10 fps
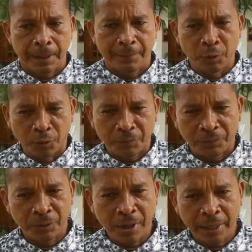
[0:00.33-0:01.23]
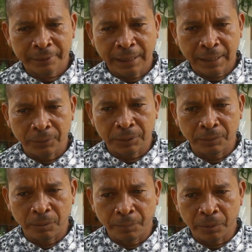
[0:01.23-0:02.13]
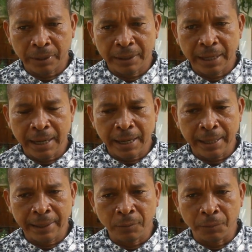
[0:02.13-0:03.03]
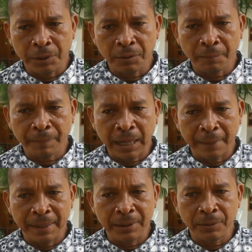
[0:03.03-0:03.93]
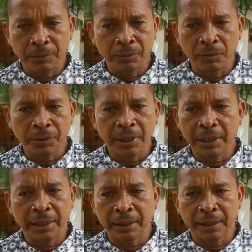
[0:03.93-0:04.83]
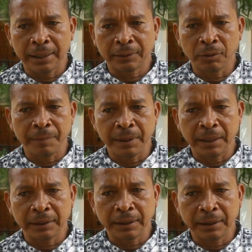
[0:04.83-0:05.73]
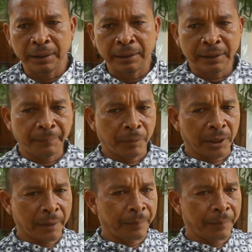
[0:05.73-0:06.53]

No, no hasta Cabo Tiburón, porque ya el gobierno panameño no quiere que estos inmigrantes entren por aquí,